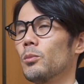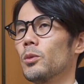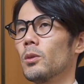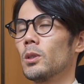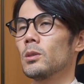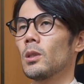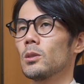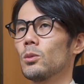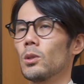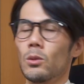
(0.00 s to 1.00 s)
ロレンズ単
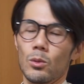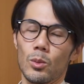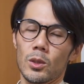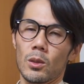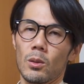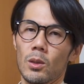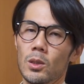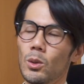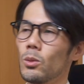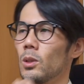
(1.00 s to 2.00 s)
焦点との比にすると非
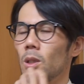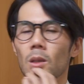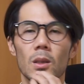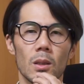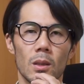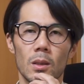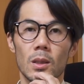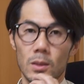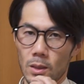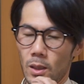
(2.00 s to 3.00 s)
常にいい
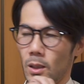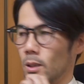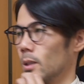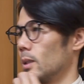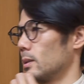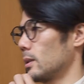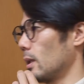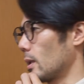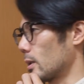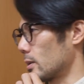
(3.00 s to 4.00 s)
ですね。
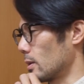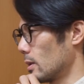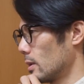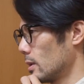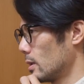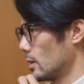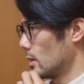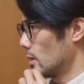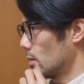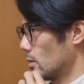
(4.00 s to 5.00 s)
正
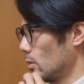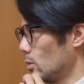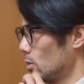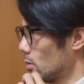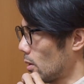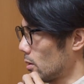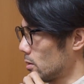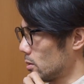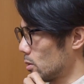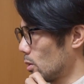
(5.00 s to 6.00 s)
確。っていう
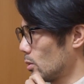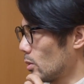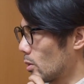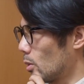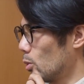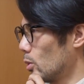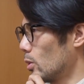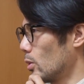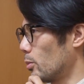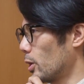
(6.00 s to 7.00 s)
感じで、なんか
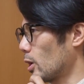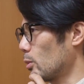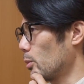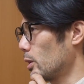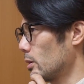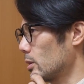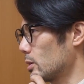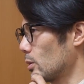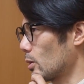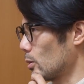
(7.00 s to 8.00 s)
もうベタ褒めになっ
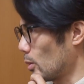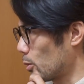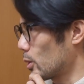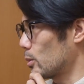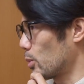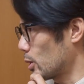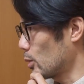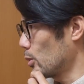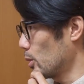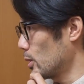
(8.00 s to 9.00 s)
ちゃうけど、まあ、ベタ
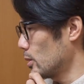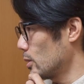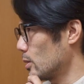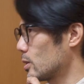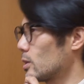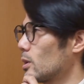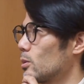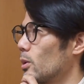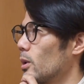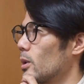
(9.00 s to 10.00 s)
褒めせざ
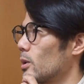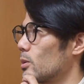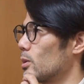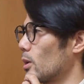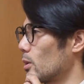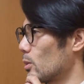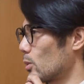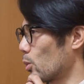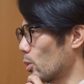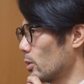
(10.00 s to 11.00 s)
るを得ないぐらい
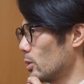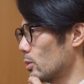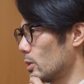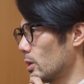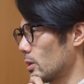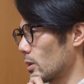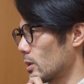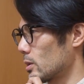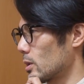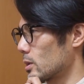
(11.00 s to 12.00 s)
の、これはよくできた
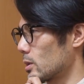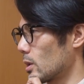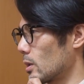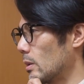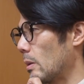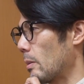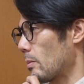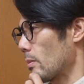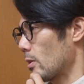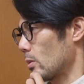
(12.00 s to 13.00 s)
レンズだしね。
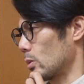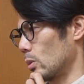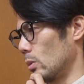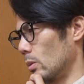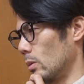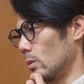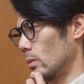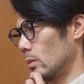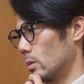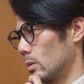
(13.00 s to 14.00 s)
その、